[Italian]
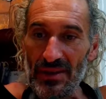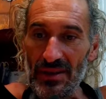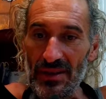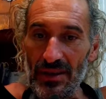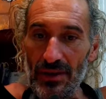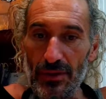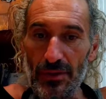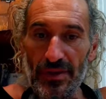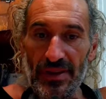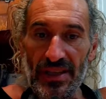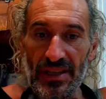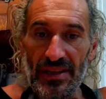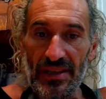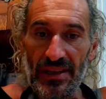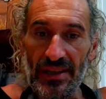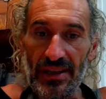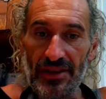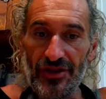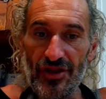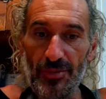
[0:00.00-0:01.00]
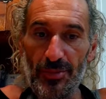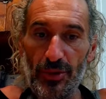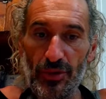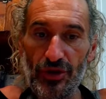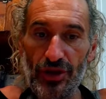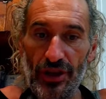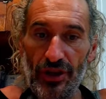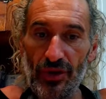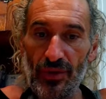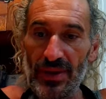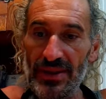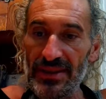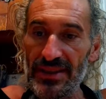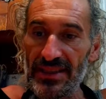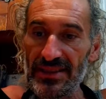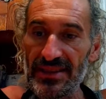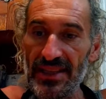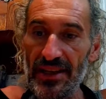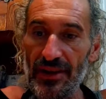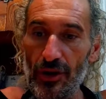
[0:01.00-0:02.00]
Qui vedete che la GPU ha
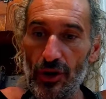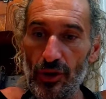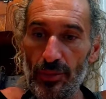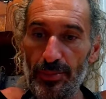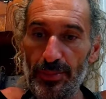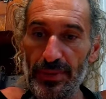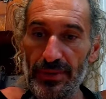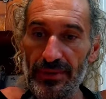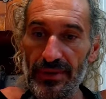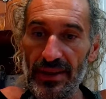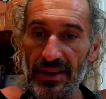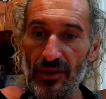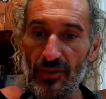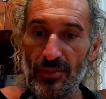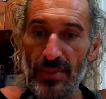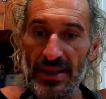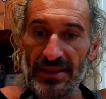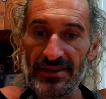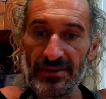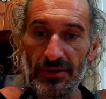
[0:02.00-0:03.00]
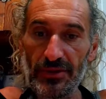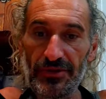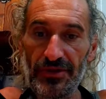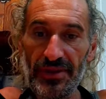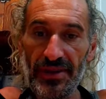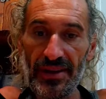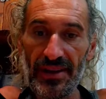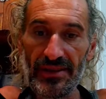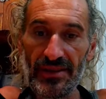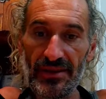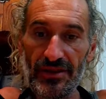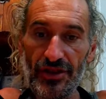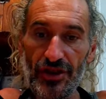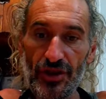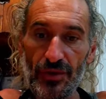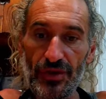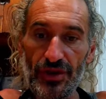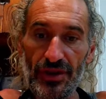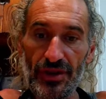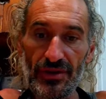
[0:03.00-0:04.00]
96 ROP e un massimo fill rate di
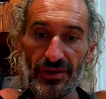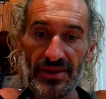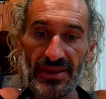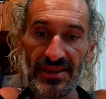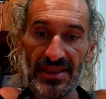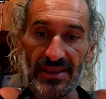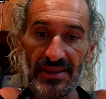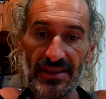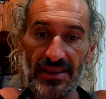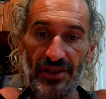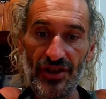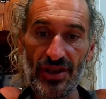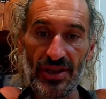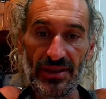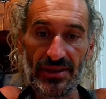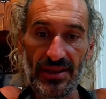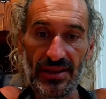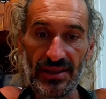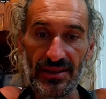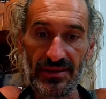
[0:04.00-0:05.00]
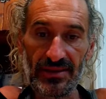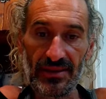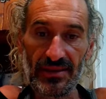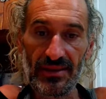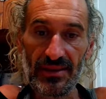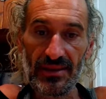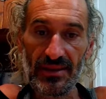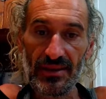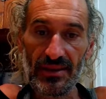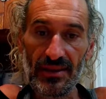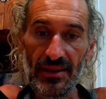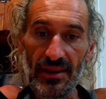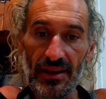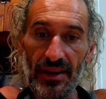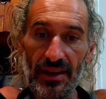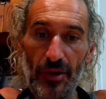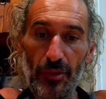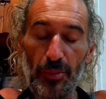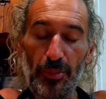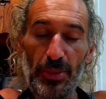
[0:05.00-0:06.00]
560 gigatext. È
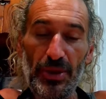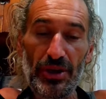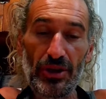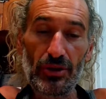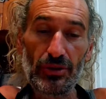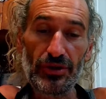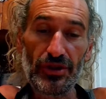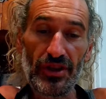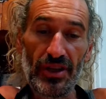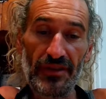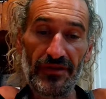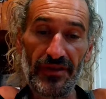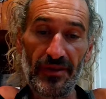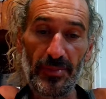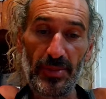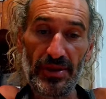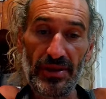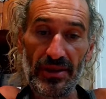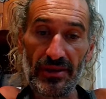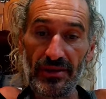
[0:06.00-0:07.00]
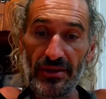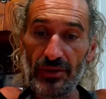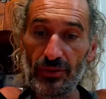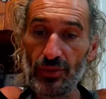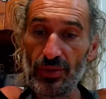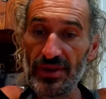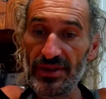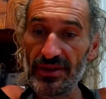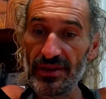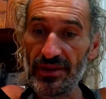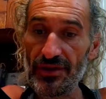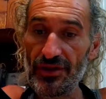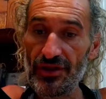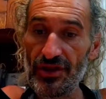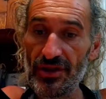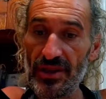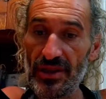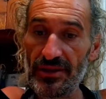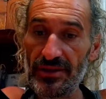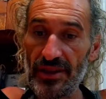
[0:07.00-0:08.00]
un picco di FP3216
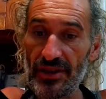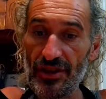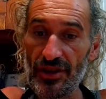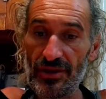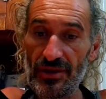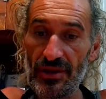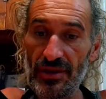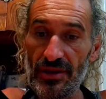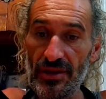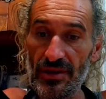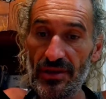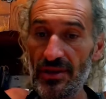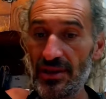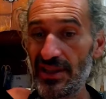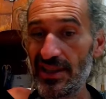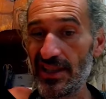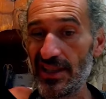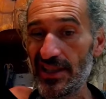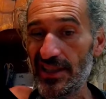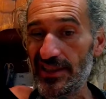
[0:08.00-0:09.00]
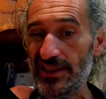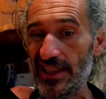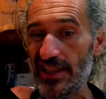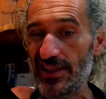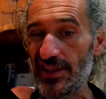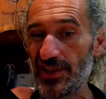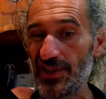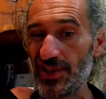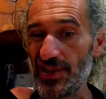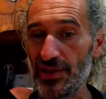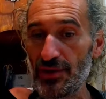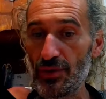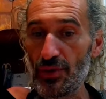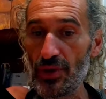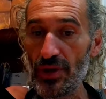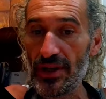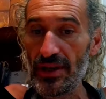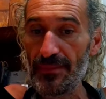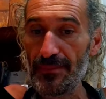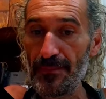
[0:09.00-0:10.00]
da
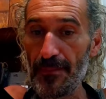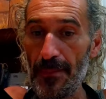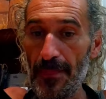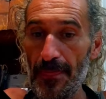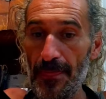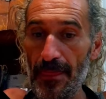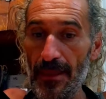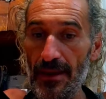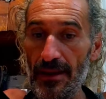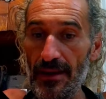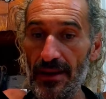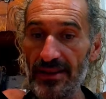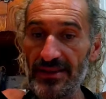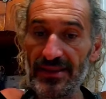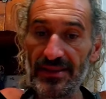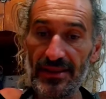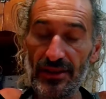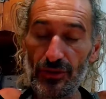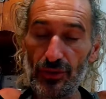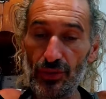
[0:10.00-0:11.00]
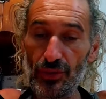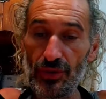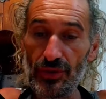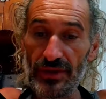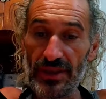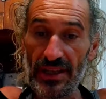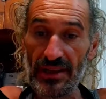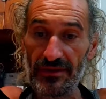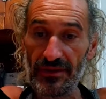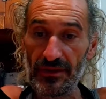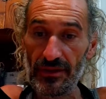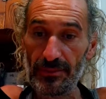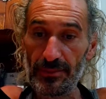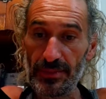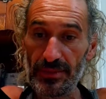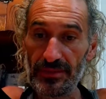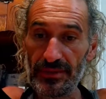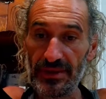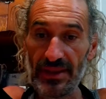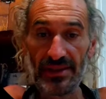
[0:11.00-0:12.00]
35,71 teraflop,
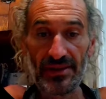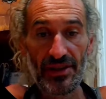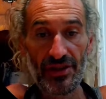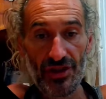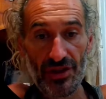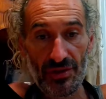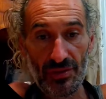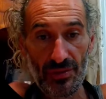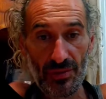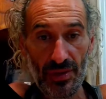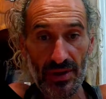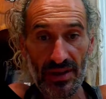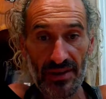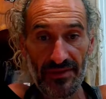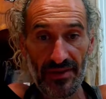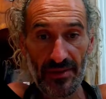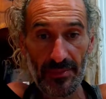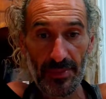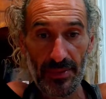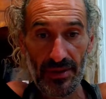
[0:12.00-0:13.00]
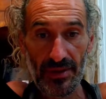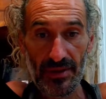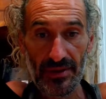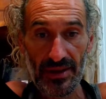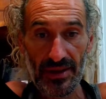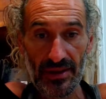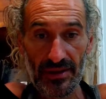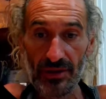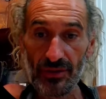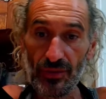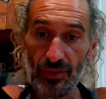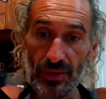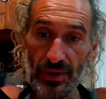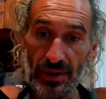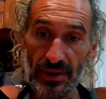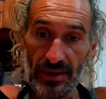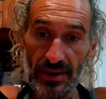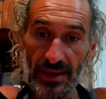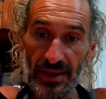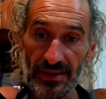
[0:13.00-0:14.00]
35 FP32,
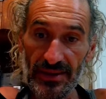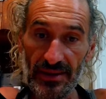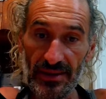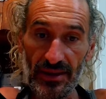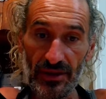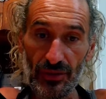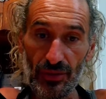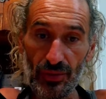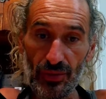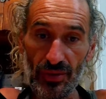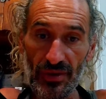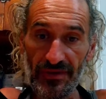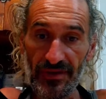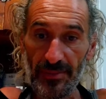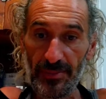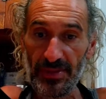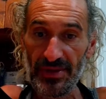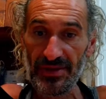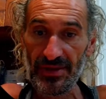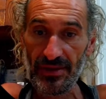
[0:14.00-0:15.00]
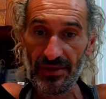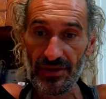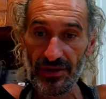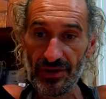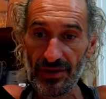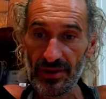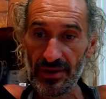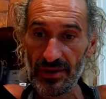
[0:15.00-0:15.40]
71 FP16.